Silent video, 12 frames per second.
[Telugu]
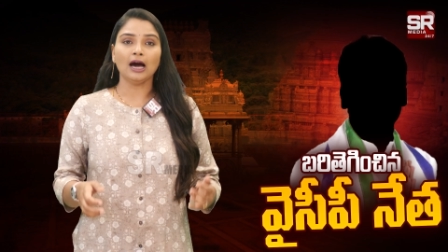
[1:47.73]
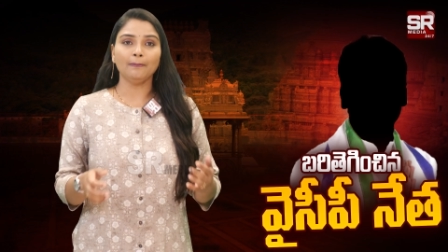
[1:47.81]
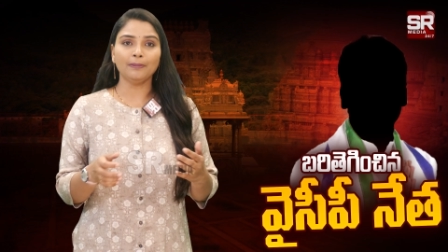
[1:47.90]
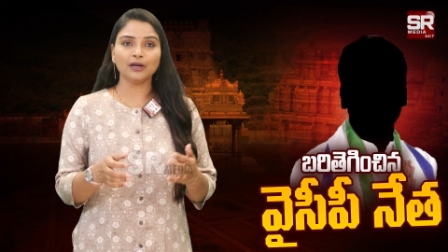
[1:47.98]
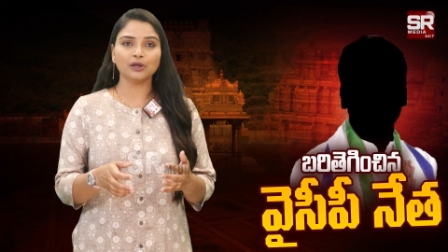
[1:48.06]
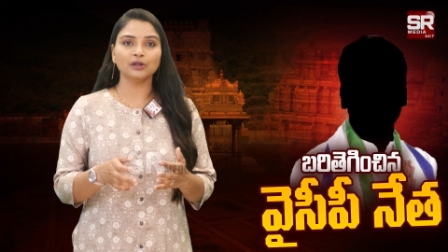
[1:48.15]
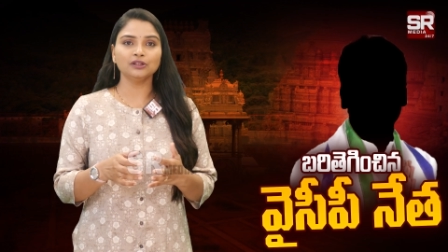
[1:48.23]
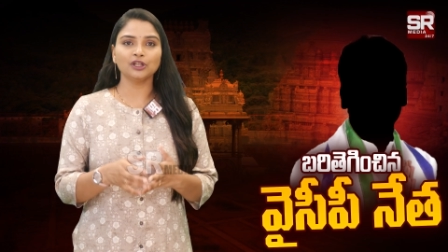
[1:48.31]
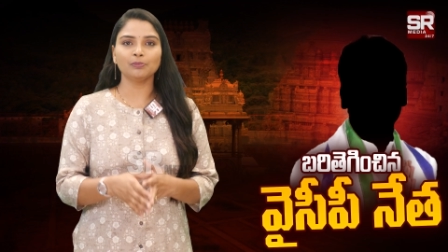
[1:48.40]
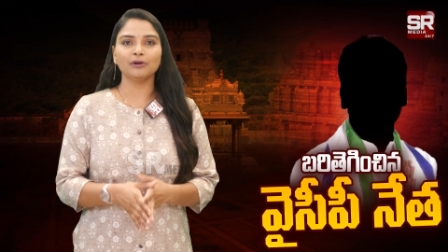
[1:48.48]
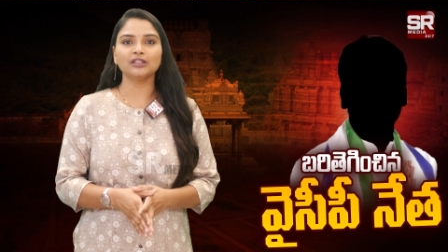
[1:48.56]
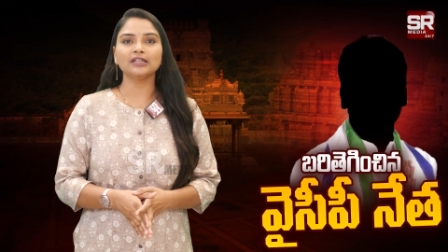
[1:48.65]
అప్పట్లో
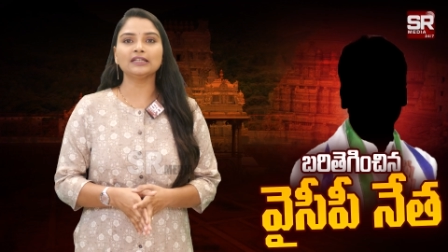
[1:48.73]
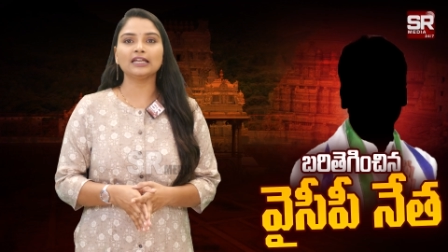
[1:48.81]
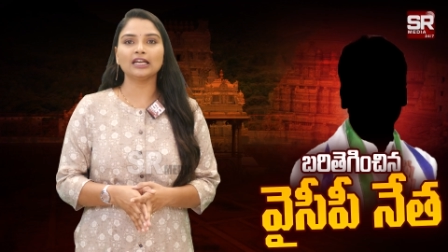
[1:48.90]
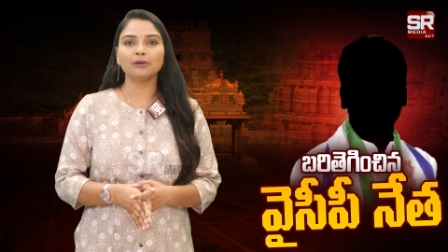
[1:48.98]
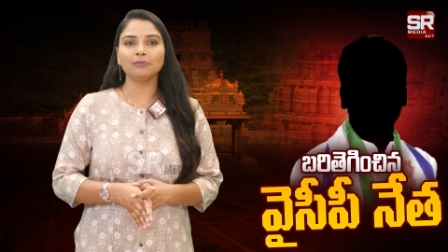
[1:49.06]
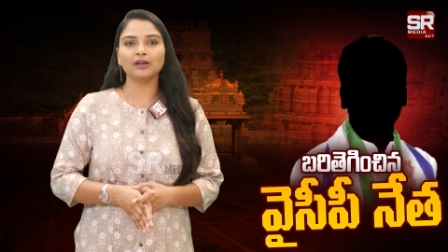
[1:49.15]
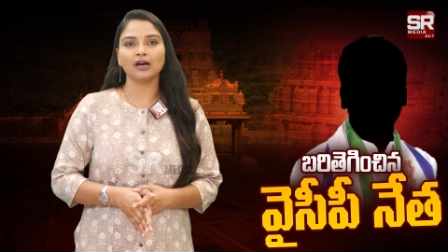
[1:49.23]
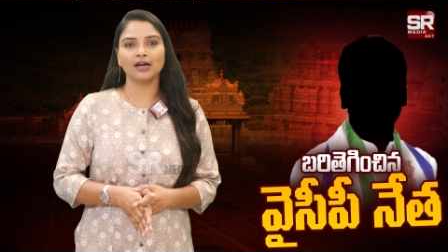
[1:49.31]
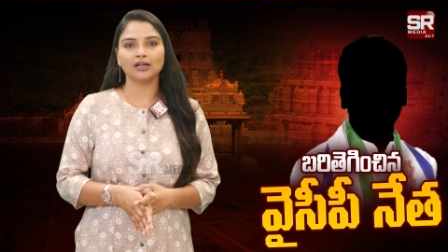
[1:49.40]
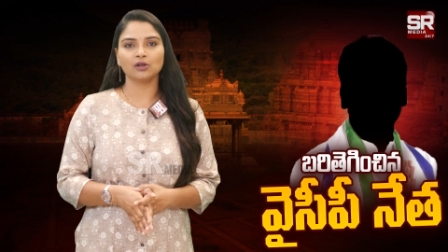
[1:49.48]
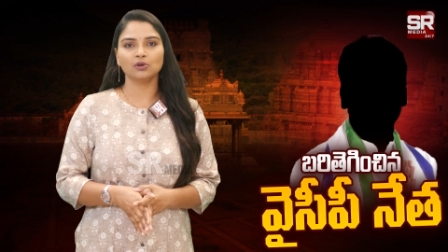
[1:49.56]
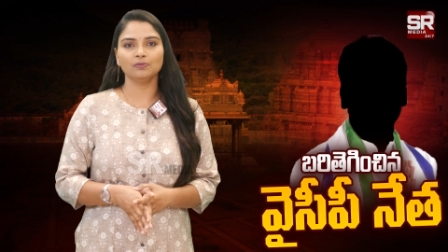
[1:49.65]
తిరుపతి టీడీపీ
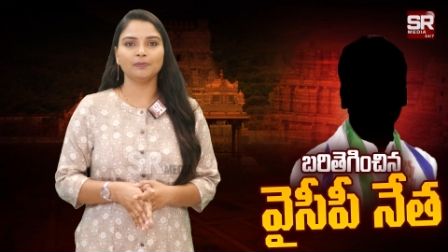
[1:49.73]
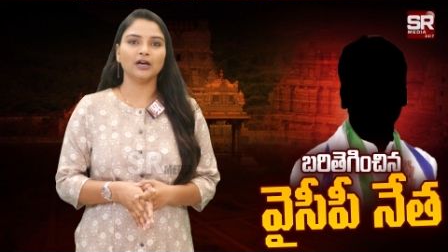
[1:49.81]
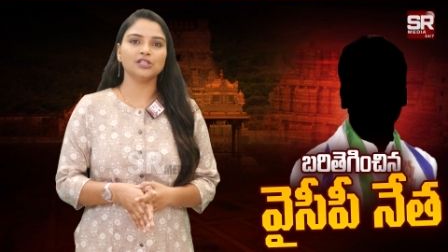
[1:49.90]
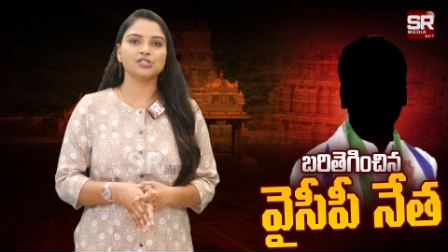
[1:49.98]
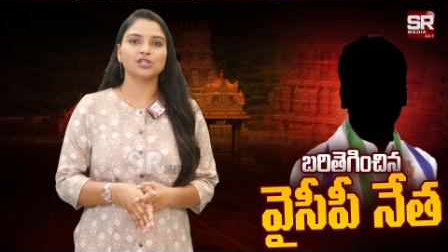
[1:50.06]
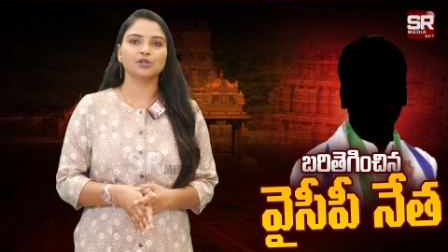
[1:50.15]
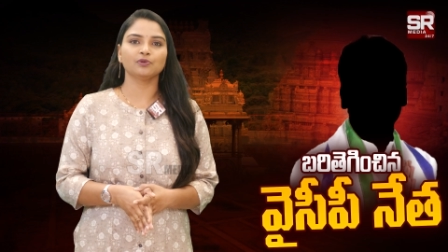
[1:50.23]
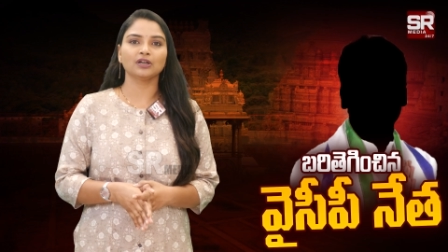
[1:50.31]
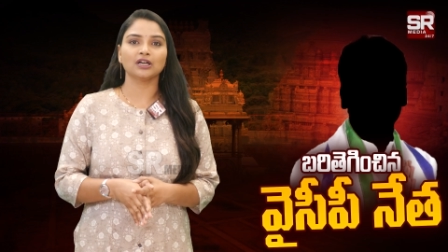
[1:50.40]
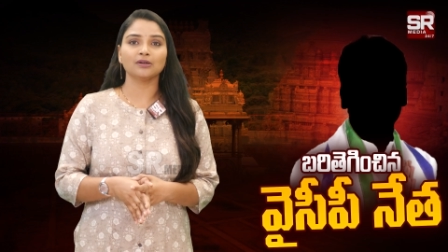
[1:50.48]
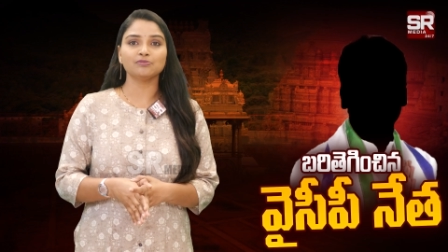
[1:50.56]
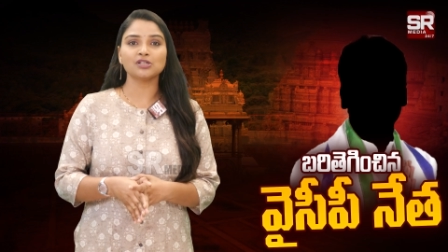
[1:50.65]
నాయకులు పాన్ చెరువు
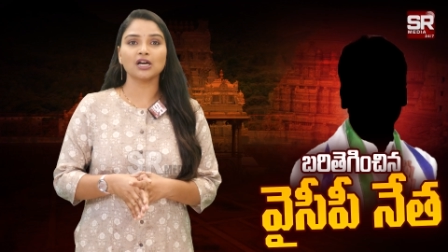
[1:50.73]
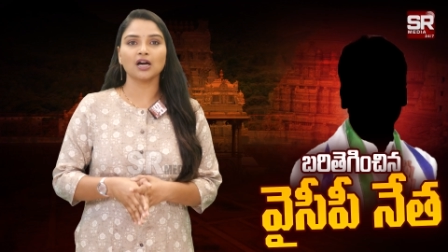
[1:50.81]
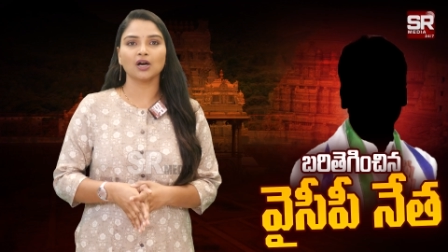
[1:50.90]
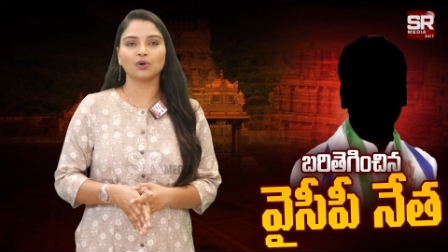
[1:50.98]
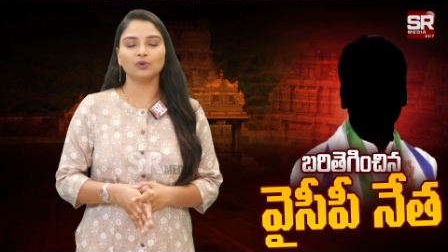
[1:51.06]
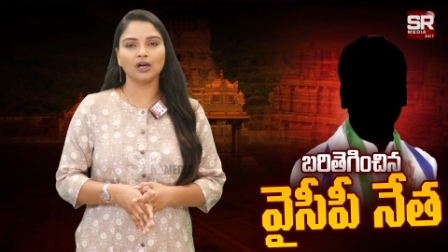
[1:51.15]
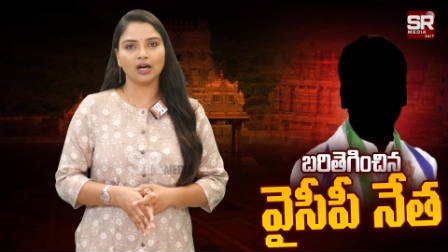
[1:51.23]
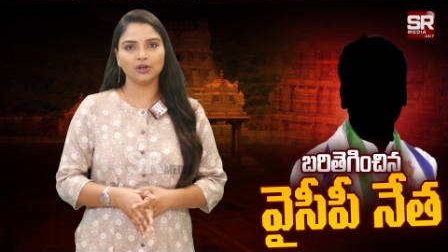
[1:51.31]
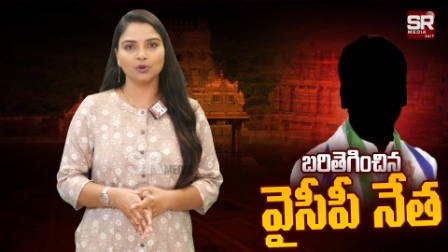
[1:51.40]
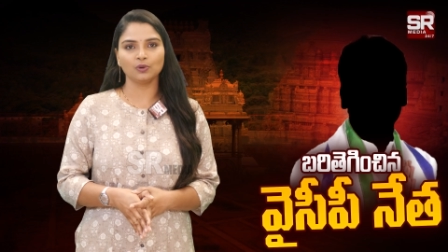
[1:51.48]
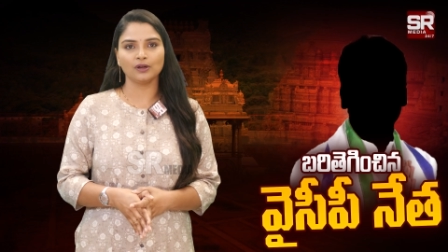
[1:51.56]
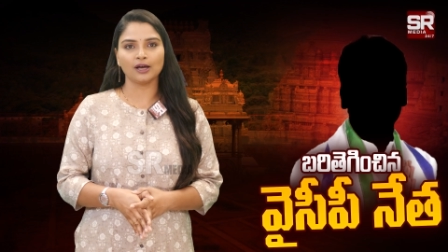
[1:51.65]
కబ్జా కాకుండా
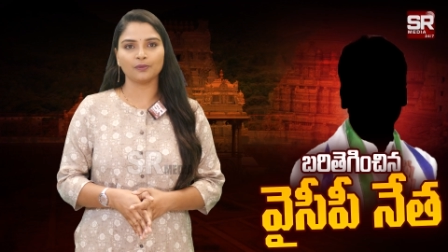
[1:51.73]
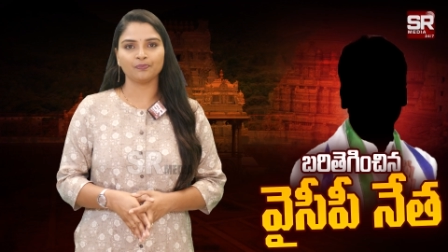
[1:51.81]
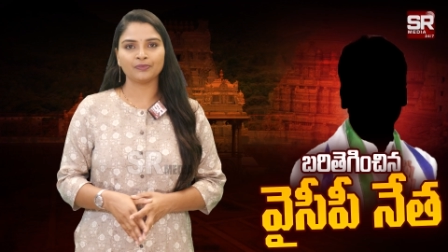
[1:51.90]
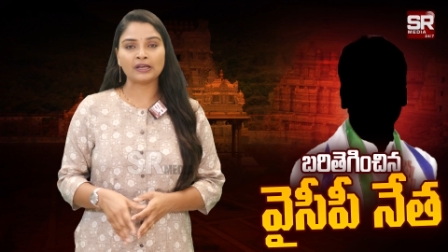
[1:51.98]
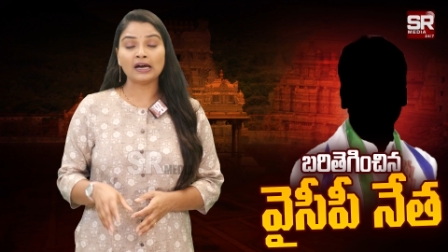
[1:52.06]
అడ్డుకున్నారు